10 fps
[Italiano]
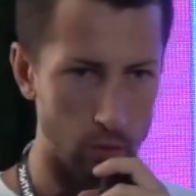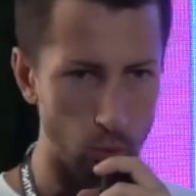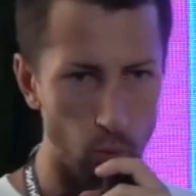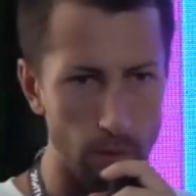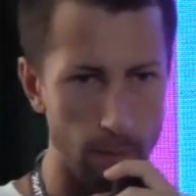
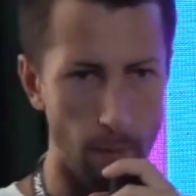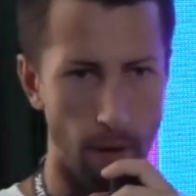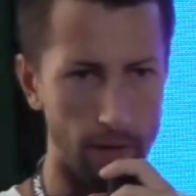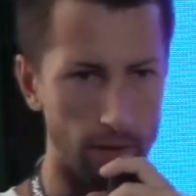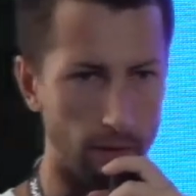sull'ultima
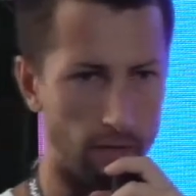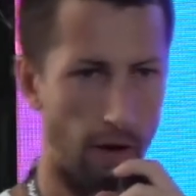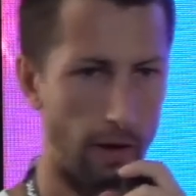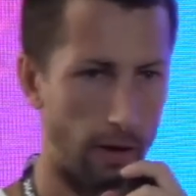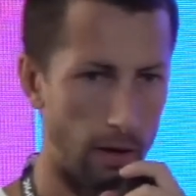parte del
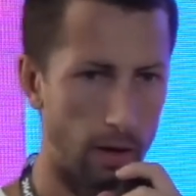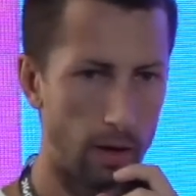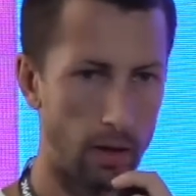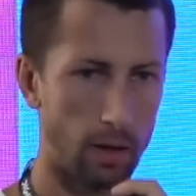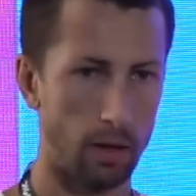funnel.
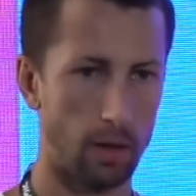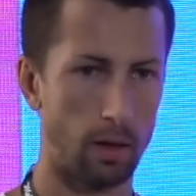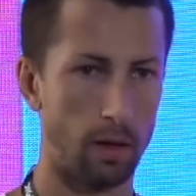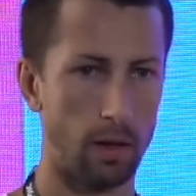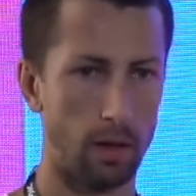Grazie. E
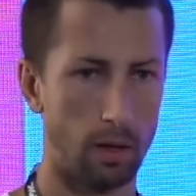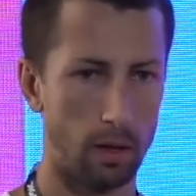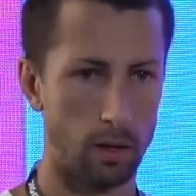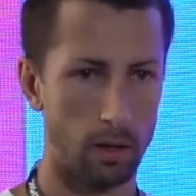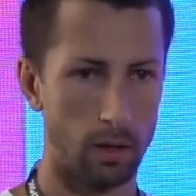quant'è la
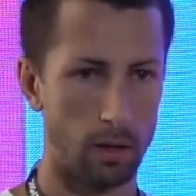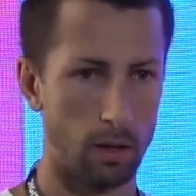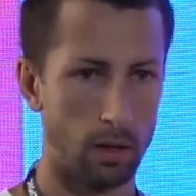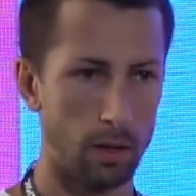conversione, scusami?